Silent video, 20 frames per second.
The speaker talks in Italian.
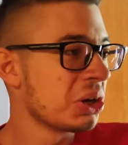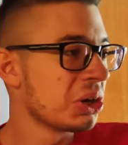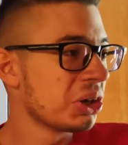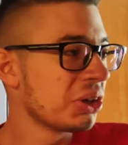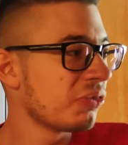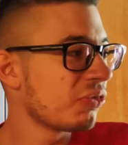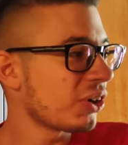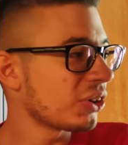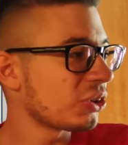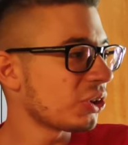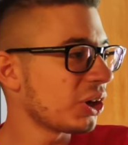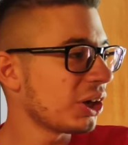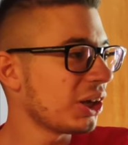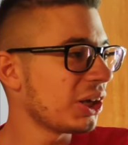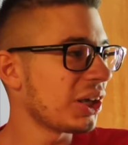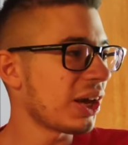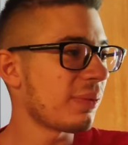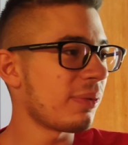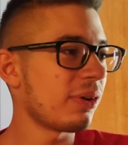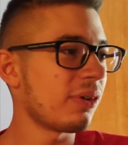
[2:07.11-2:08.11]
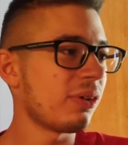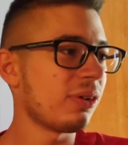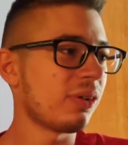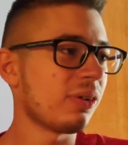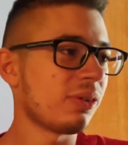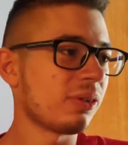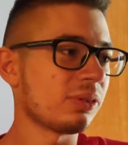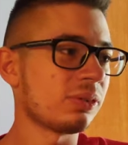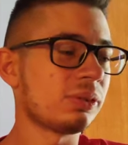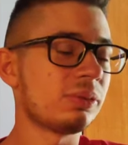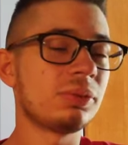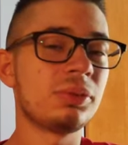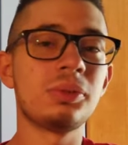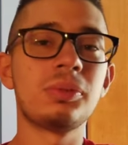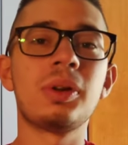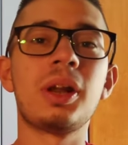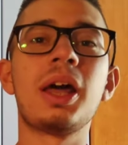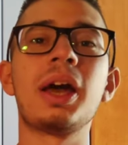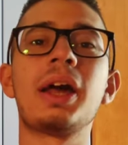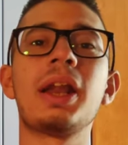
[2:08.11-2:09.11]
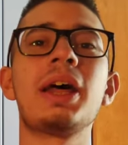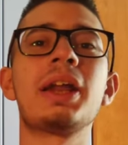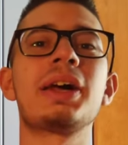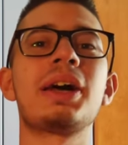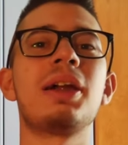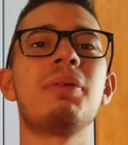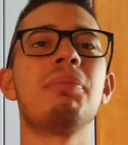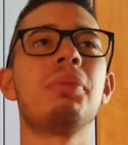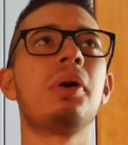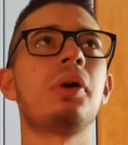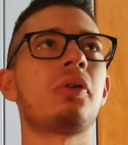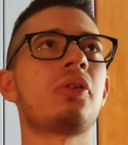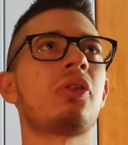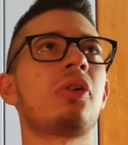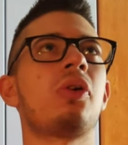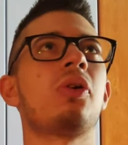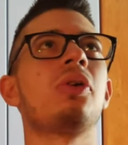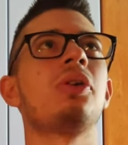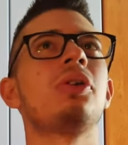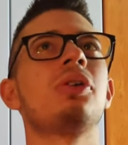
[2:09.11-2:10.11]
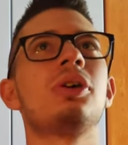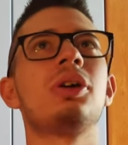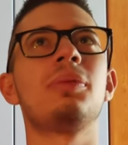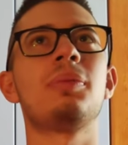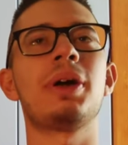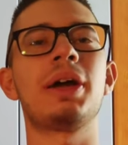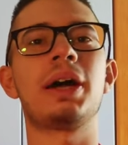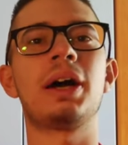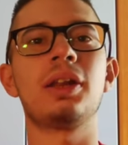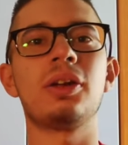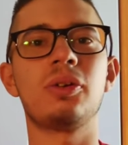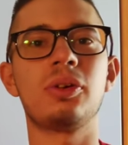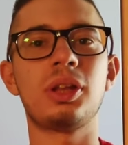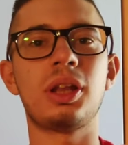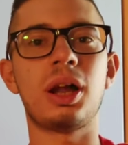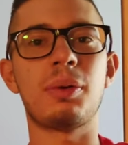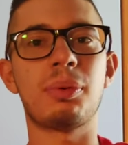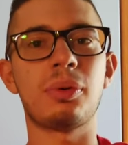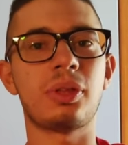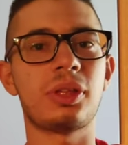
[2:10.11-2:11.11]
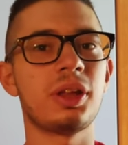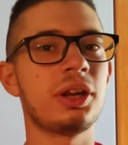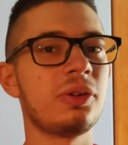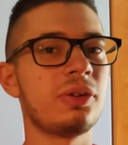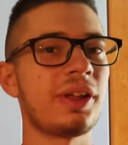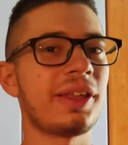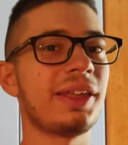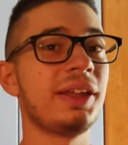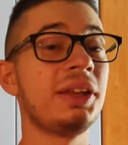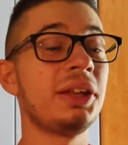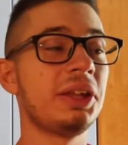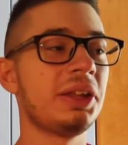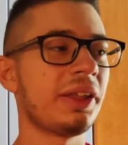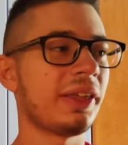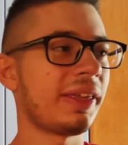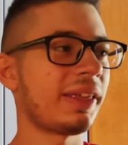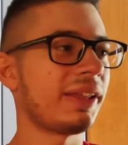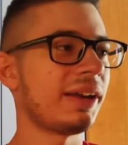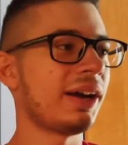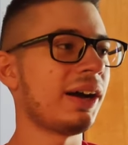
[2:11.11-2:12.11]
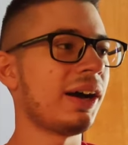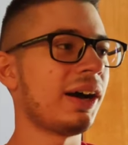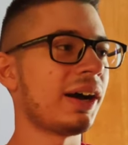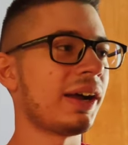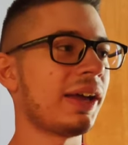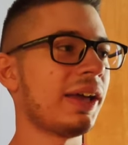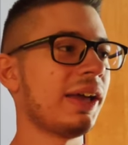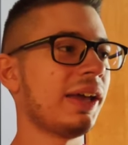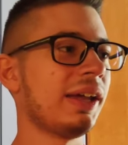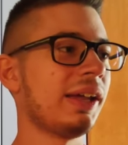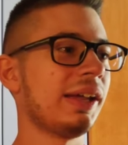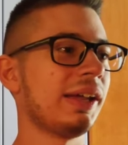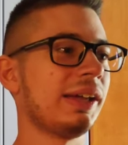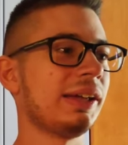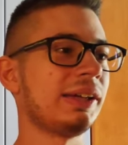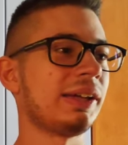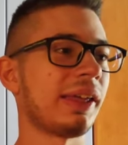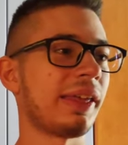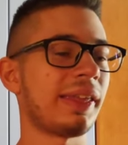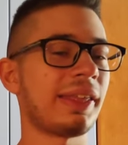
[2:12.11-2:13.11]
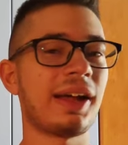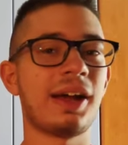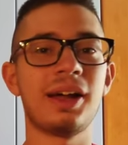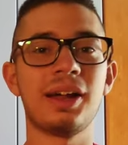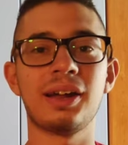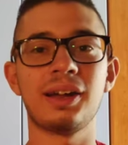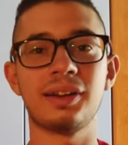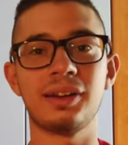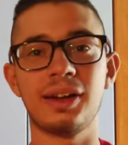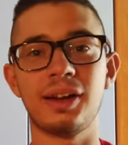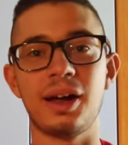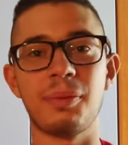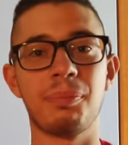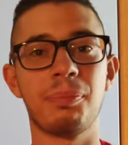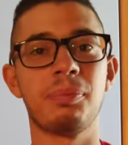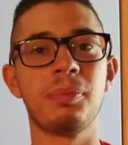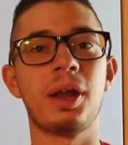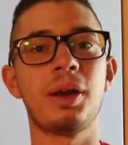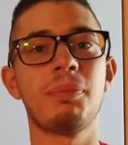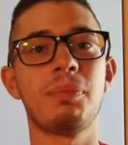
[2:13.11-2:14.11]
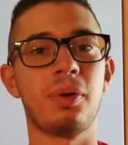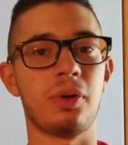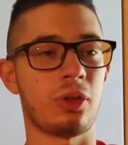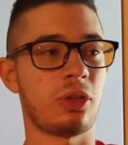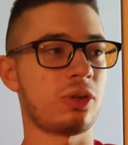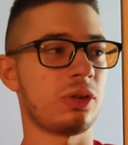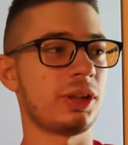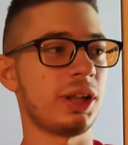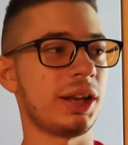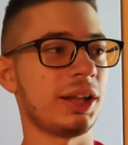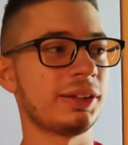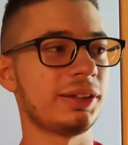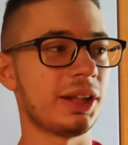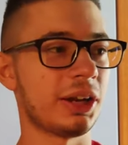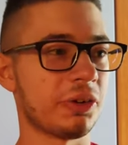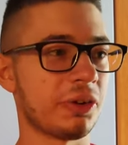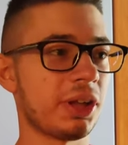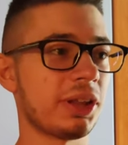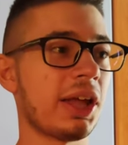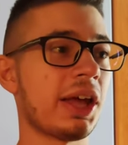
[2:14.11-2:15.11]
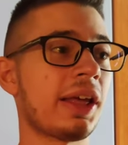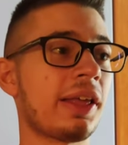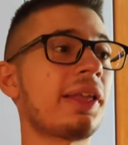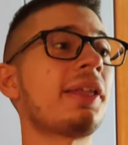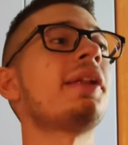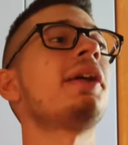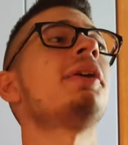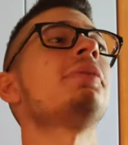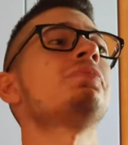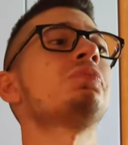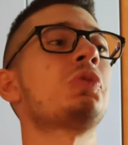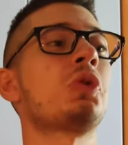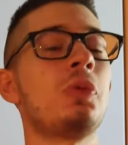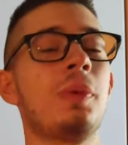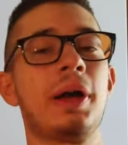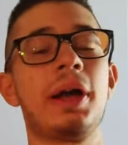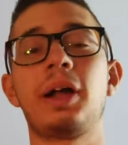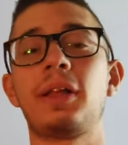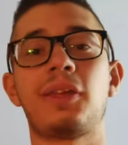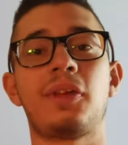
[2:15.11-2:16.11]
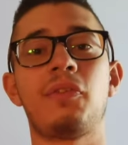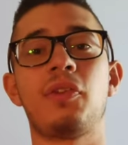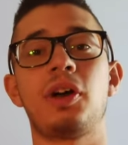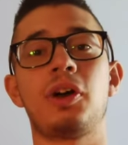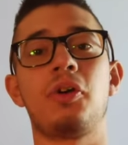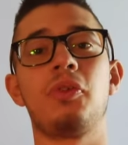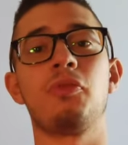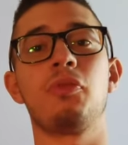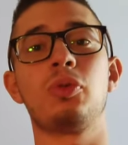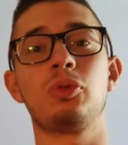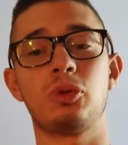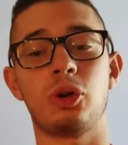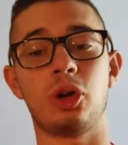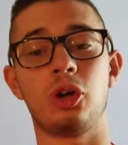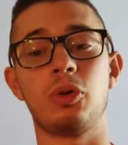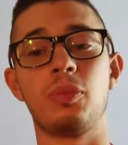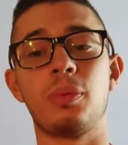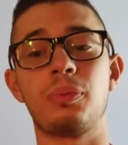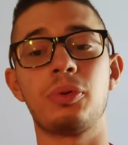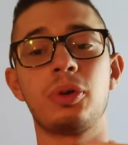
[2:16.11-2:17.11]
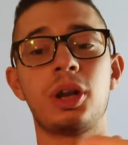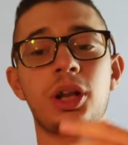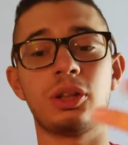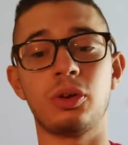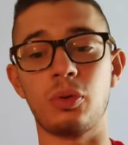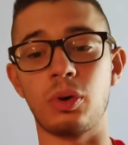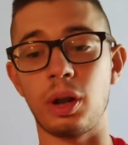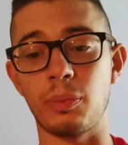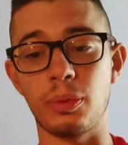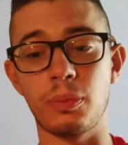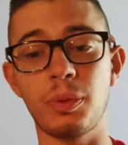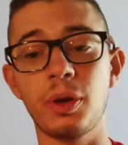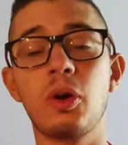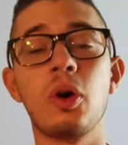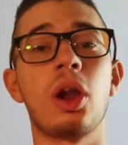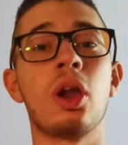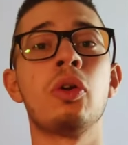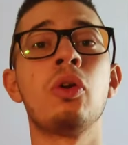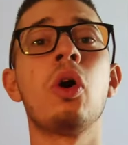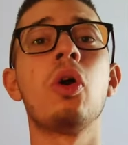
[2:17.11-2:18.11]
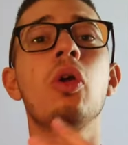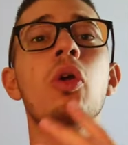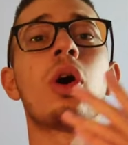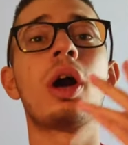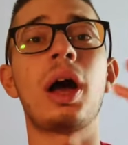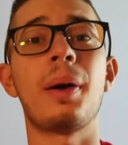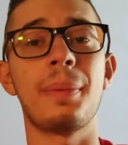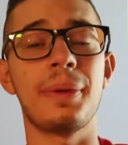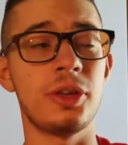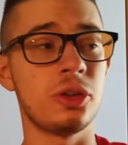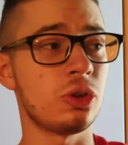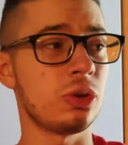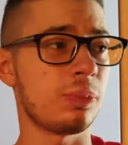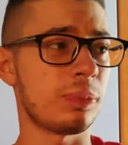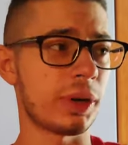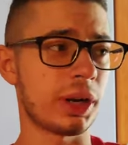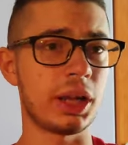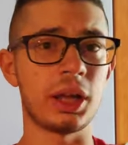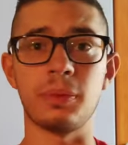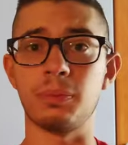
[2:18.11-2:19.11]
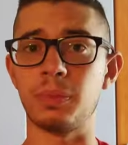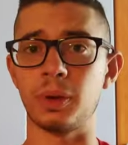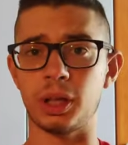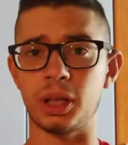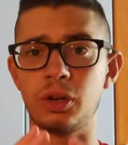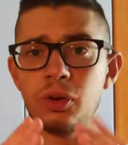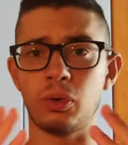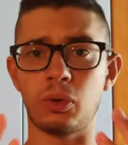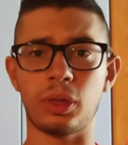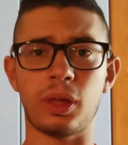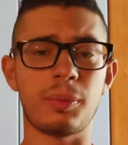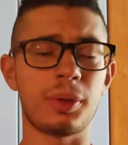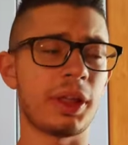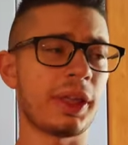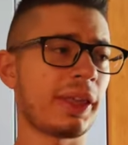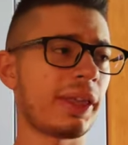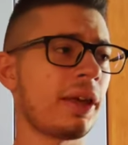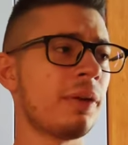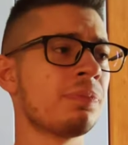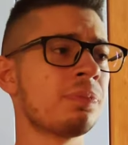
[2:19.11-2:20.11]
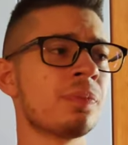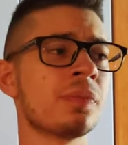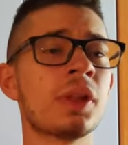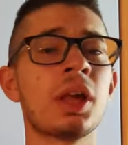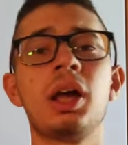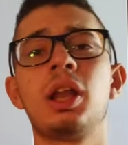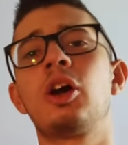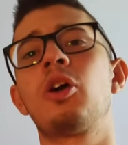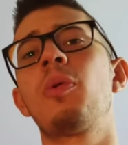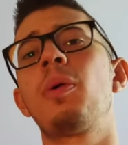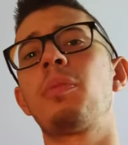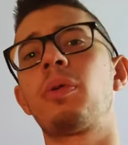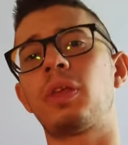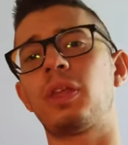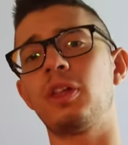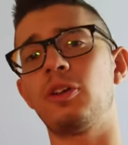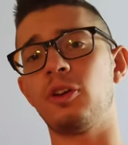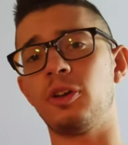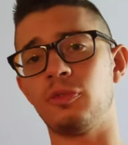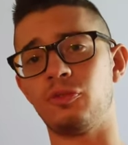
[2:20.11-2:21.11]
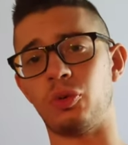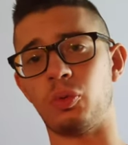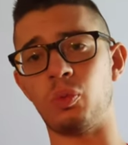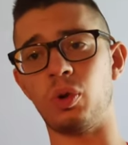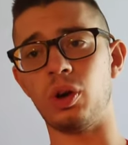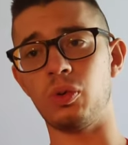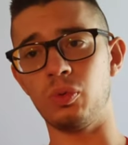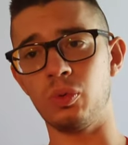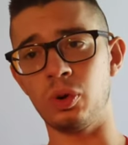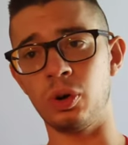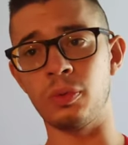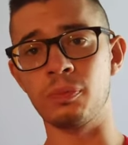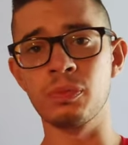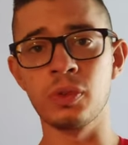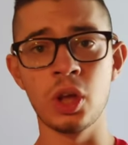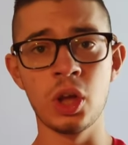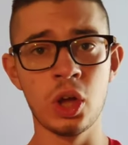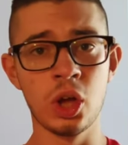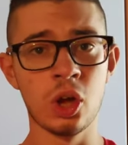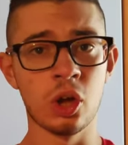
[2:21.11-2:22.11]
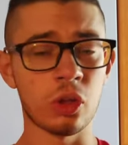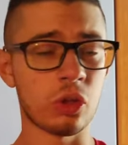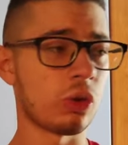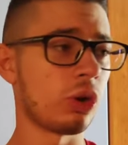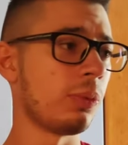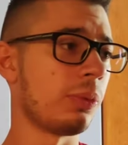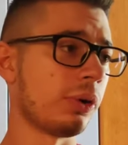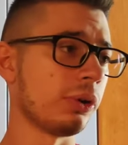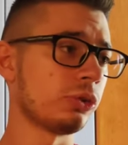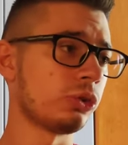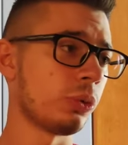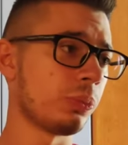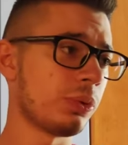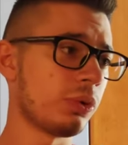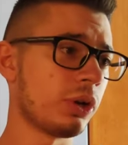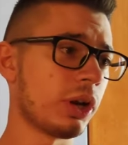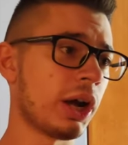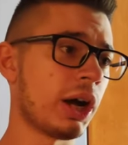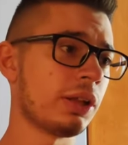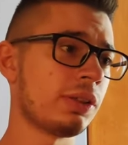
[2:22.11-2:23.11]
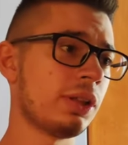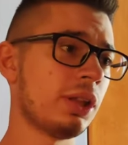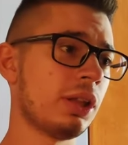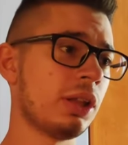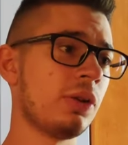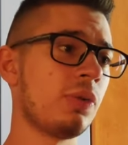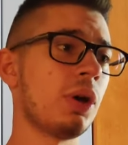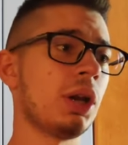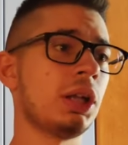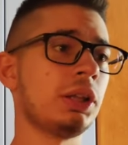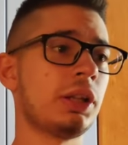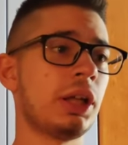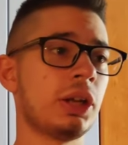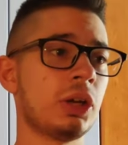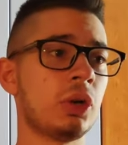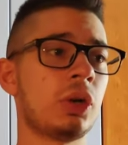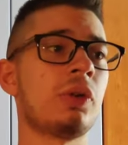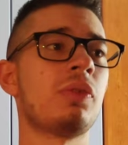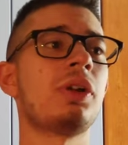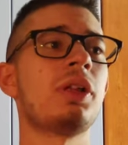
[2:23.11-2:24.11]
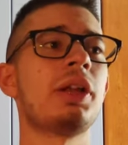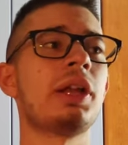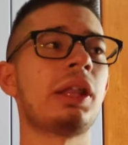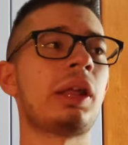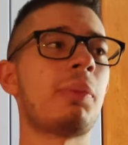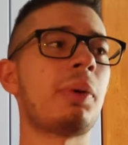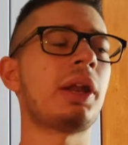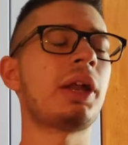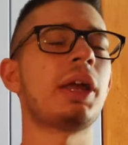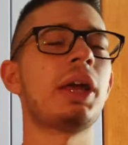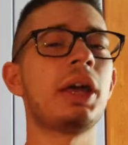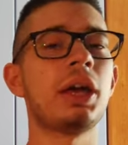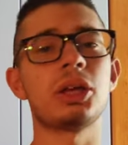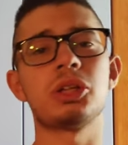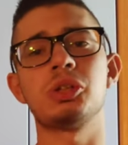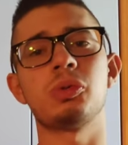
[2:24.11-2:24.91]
Il fatto che richiamano Leclerc al box con il meccanico della posteriore sinistra che sta nella, nel posto dell'anteriore destra, come cazzo fai a confondere una gomma più grande con una più piccola? Non l'ho capito, perché per chi non lo sapesse, le gomme posteriori in Formula 1 sono molto più grandi di quelle anteriori. Voi direte perché?